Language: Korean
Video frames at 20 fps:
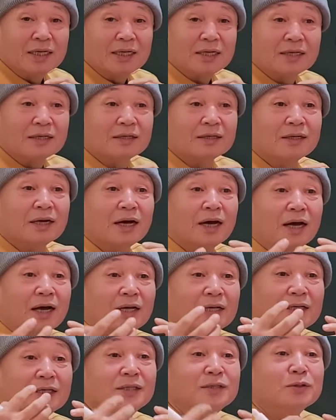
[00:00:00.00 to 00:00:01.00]

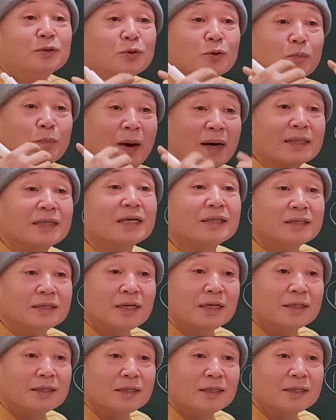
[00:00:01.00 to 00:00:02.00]
그러나 인성으로
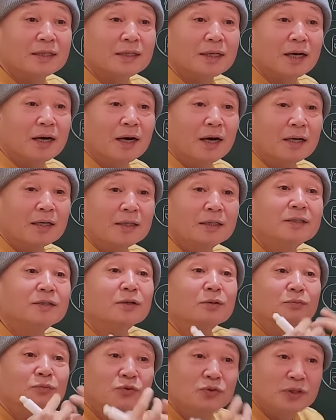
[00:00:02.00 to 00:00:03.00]
받아들여야 되니까
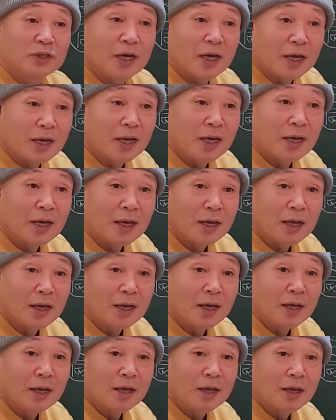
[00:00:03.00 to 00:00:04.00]
이성 문제.
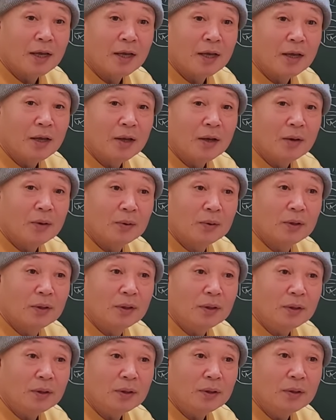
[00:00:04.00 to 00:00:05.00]
오케이?